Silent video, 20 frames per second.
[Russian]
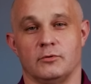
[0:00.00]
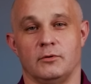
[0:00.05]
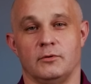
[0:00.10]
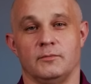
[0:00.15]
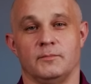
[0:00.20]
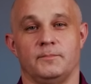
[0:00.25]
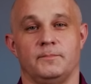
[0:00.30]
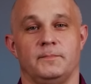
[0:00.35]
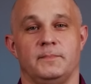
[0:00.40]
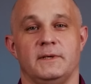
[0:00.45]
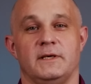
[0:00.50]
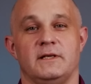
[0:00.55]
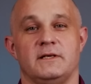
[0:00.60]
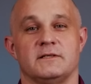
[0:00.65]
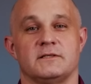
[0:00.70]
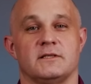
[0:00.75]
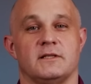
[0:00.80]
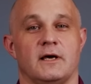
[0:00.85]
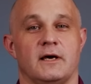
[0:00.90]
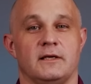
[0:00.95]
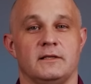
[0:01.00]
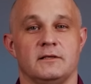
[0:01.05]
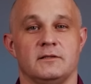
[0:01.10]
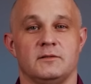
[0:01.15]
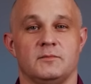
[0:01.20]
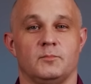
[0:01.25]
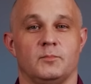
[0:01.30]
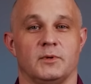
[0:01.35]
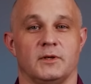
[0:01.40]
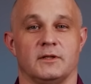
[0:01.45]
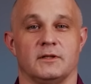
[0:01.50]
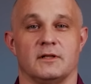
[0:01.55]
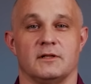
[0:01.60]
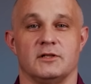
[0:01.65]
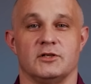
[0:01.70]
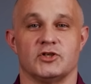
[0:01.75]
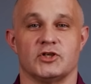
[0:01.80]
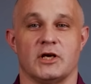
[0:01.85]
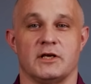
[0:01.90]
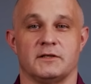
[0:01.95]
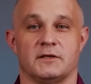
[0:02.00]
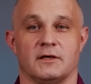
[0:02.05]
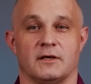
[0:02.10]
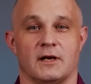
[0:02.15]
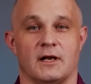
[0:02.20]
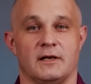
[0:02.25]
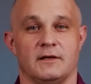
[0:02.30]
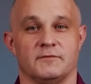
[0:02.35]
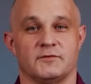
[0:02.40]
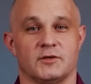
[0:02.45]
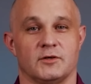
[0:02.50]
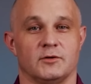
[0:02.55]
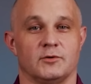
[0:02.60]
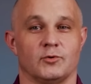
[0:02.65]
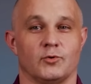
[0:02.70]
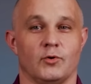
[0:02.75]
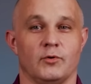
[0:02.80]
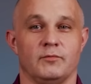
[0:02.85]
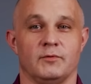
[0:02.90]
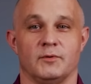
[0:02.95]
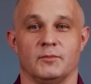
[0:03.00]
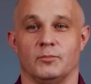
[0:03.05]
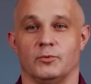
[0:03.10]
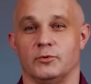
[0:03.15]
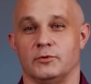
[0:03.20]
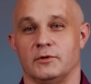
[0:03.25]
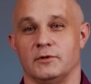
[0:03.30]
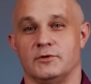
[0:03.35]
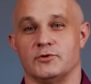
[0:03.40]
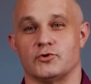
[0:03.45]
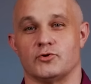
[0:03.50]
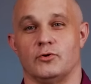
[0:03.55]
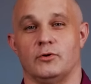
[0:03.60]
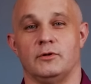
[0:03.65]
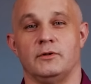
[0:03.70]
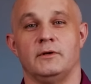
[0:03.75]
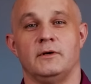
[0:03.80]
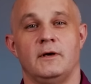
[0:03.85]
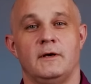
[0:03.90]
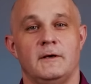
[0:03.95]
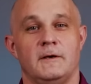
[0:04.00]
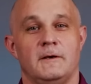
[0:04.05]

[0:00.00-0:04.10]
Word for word: он перестанет принадлежать королевской крови и будет лишен